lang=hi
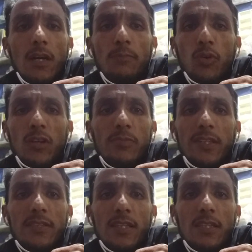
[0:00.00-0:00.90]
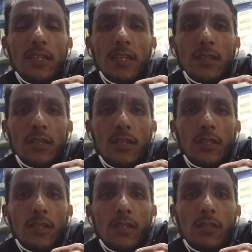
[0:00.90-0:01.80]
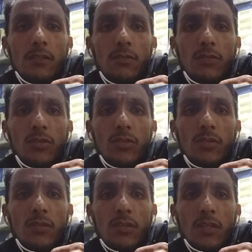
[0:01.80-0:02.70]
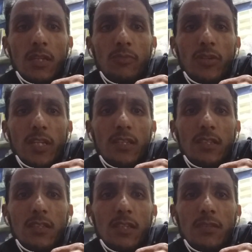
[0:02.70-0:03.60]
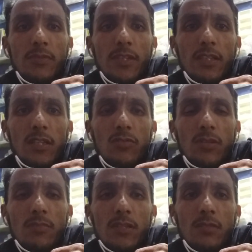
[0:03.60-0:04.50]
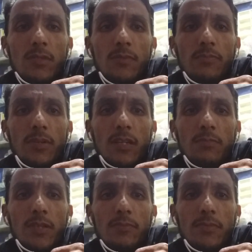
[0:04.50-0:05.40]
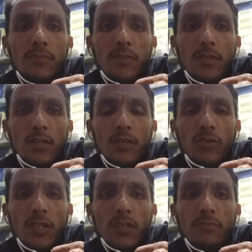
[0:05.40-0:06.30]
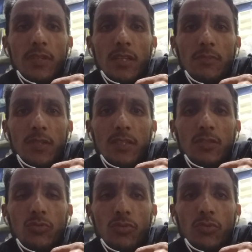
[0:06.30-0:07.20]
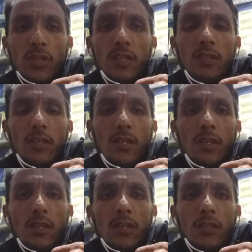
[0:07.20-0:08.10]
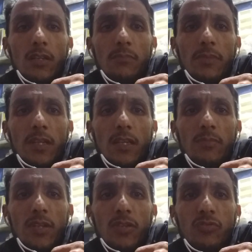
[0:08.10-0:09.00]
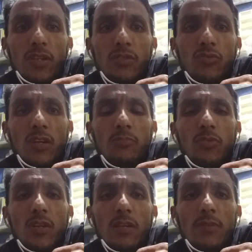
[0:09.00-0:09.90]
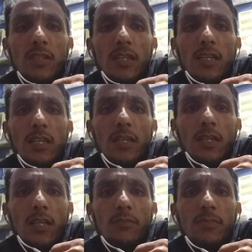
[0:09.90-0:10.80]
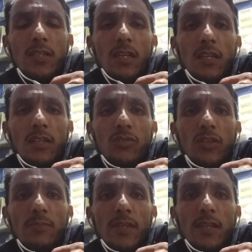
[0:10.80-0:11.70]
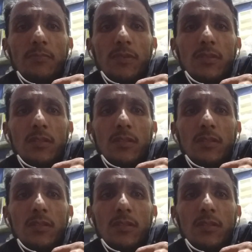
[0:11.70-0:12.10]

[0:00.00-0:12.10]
आप बोल भी नहीं सकते ना तो अगर आपको राइटिंग स्किल्स भी नहीं है तो कम से कम आप बैक में खड़े होके अपने कैमरे से दूर होके अपने कैमरे के जो है जो आपको काम आता है मिसाल के तौर पे आप